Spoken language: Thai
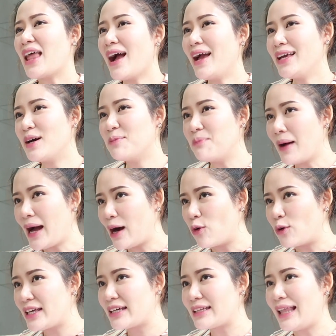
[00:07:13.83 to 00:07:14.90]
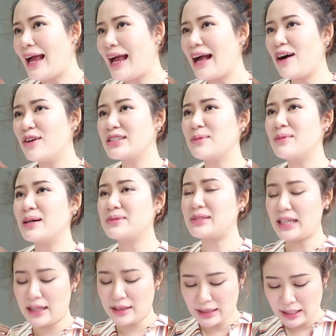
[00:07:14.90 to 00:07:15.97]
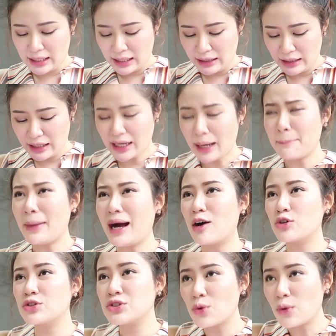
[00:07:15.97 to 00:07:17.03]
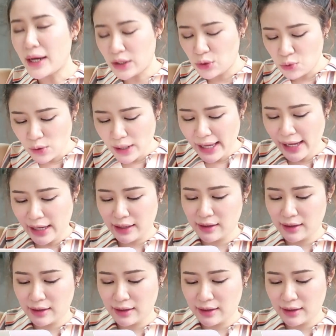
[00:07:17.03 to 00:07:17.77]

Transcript: ได้กระเป๋าอีกแล้วสำหรับเซตนี้กระเป๋าสวยด้วย